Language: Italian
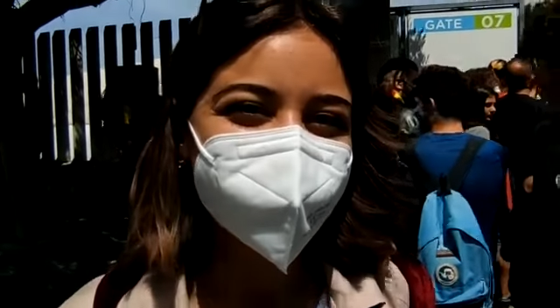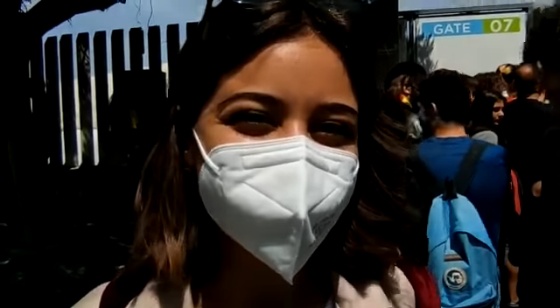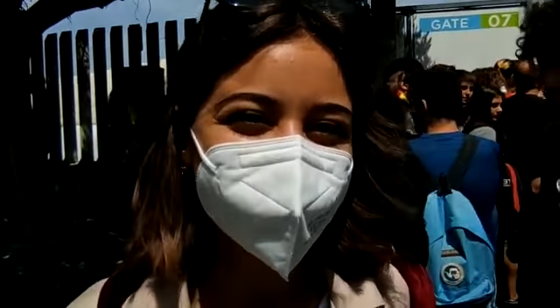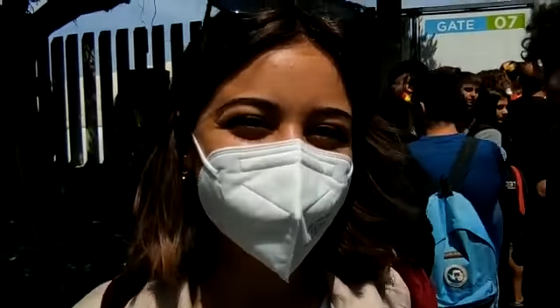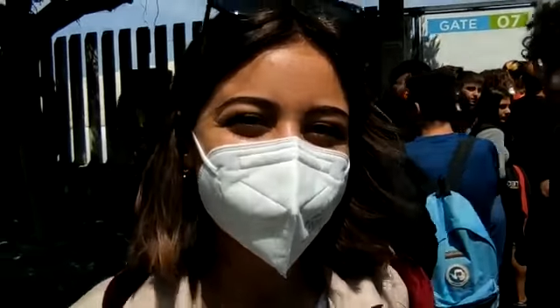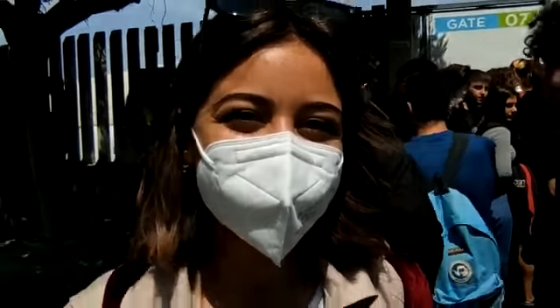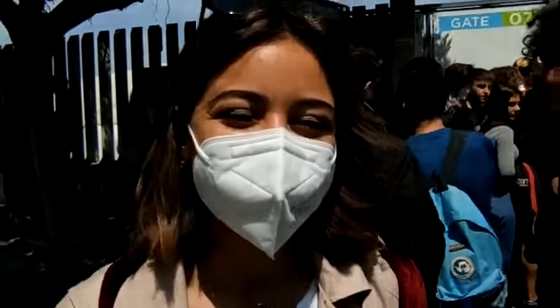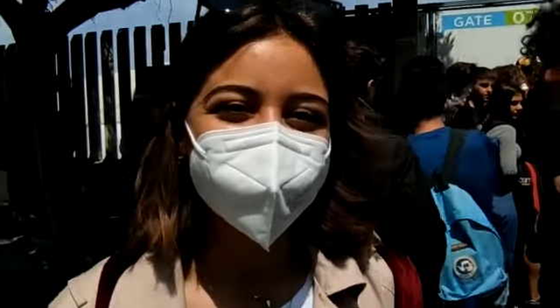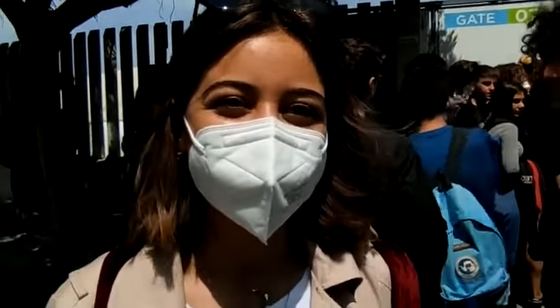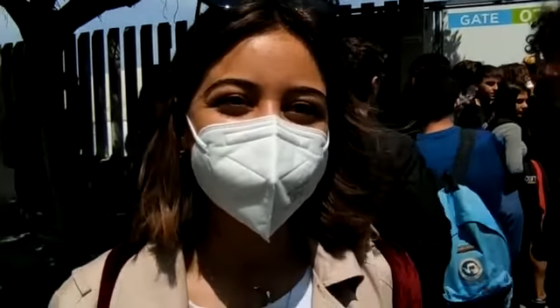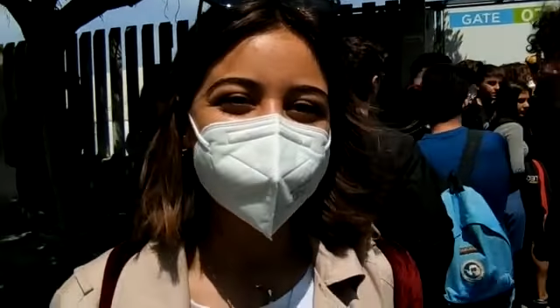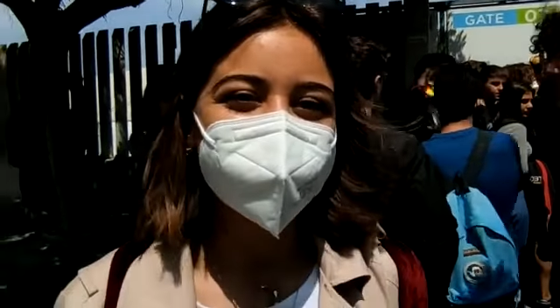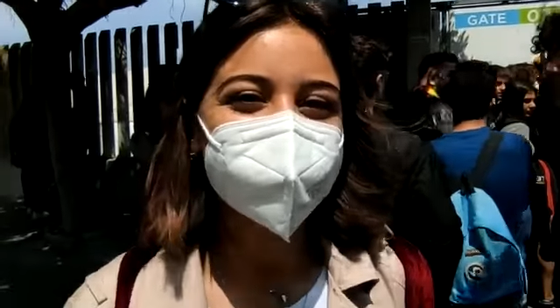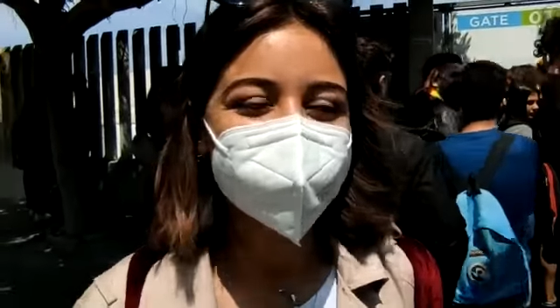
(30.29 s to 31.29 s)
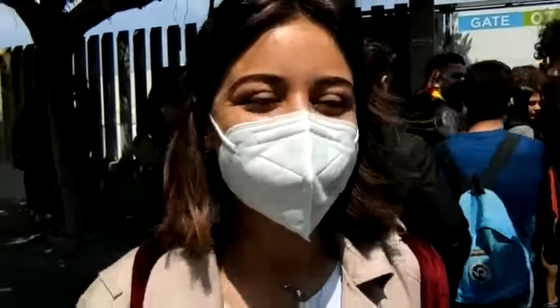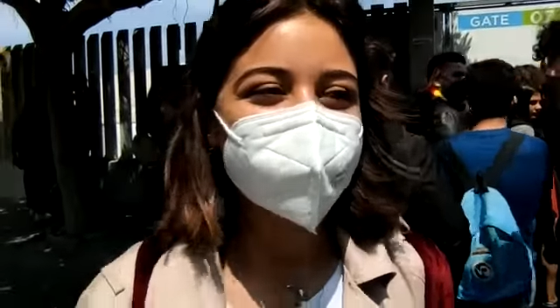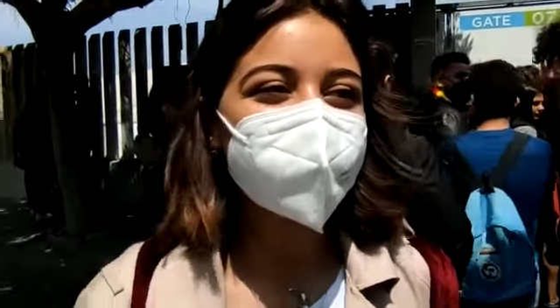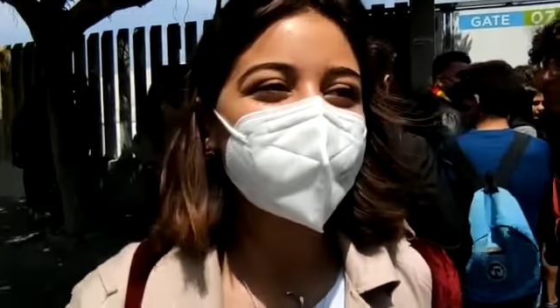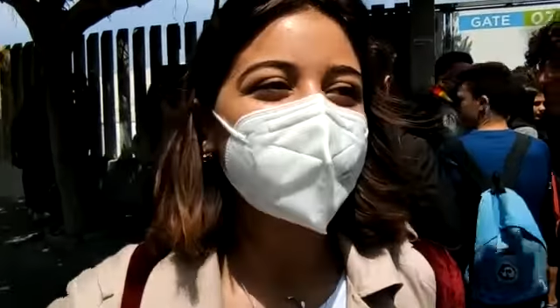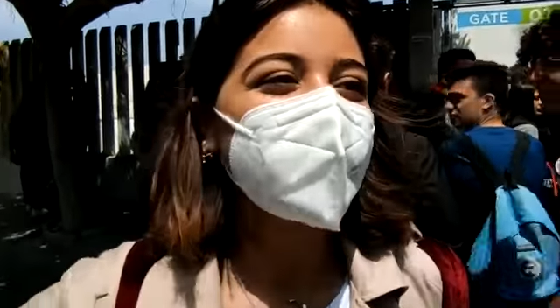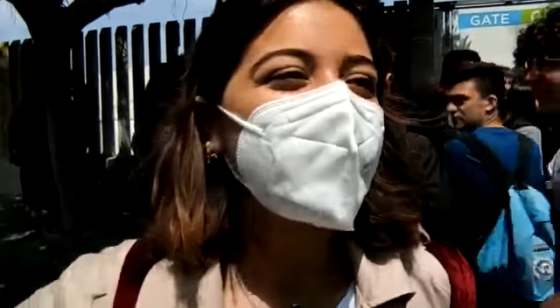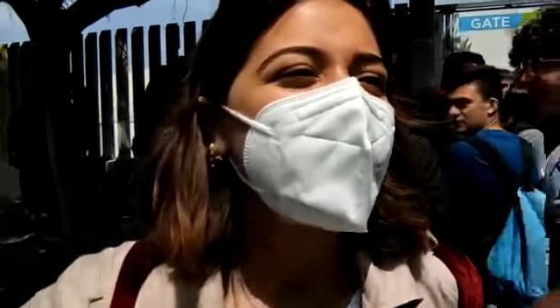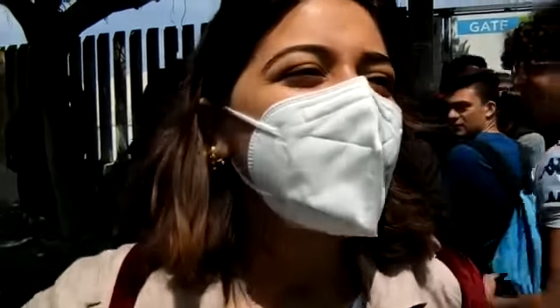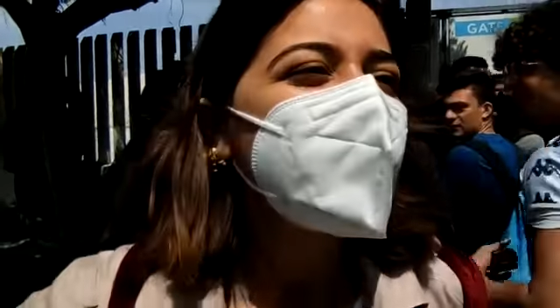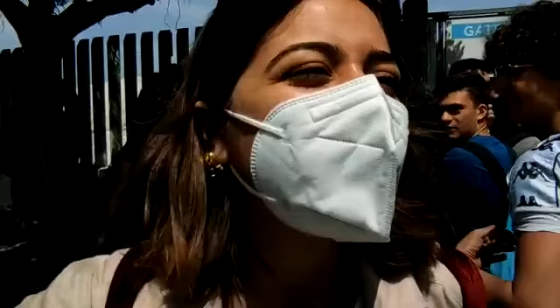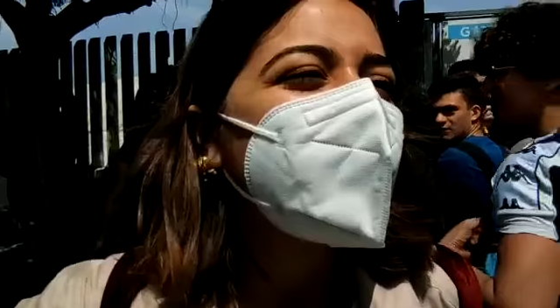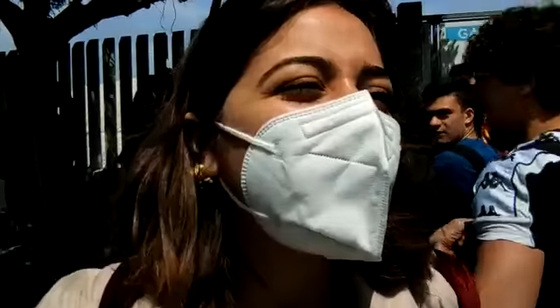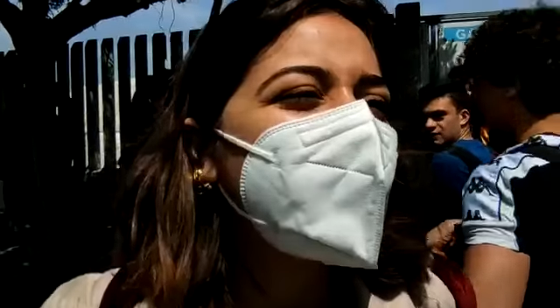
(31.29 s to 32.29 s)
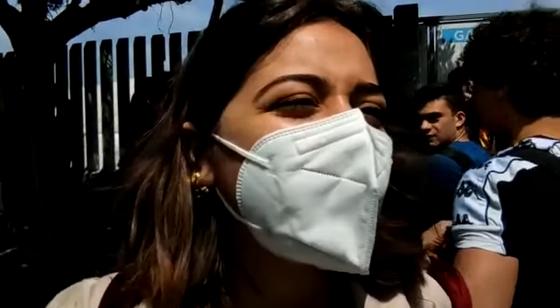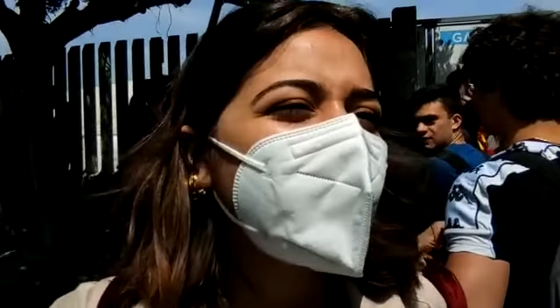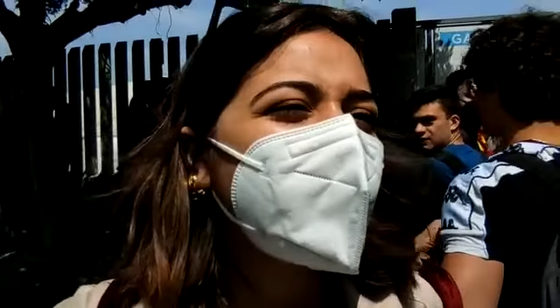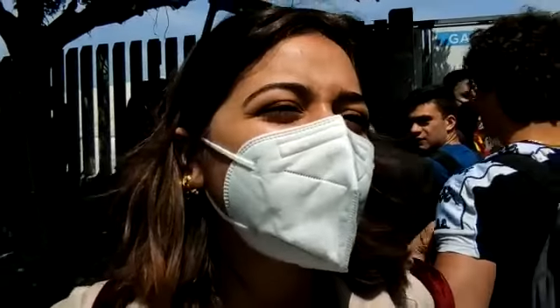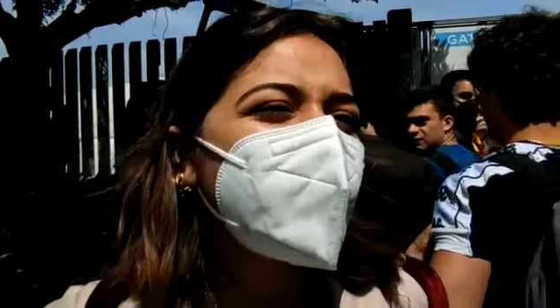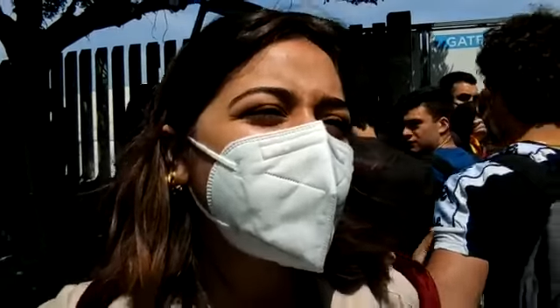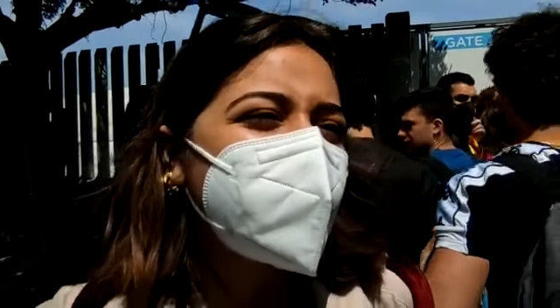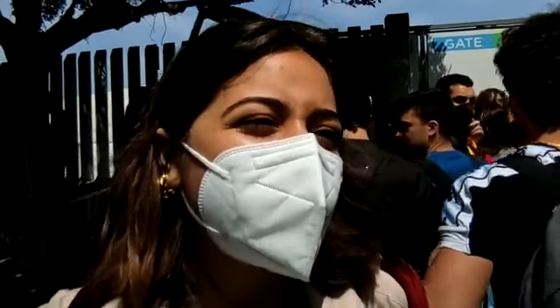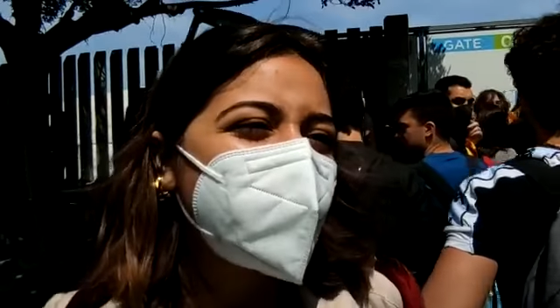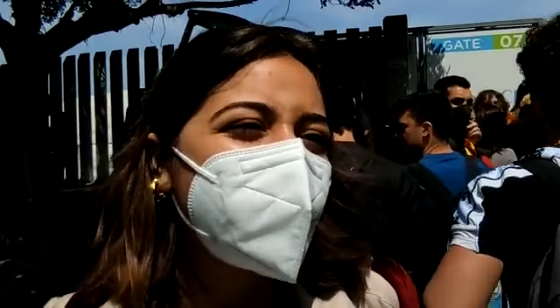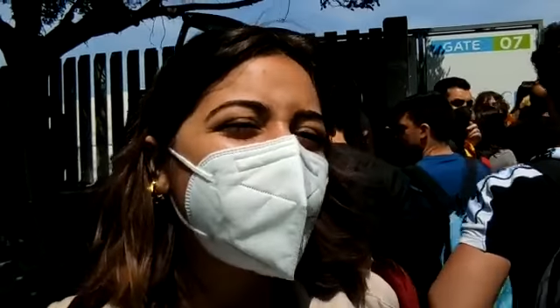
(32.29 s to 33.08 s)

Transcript: cosa ti aspetti da, da questa giornata, da questa gara?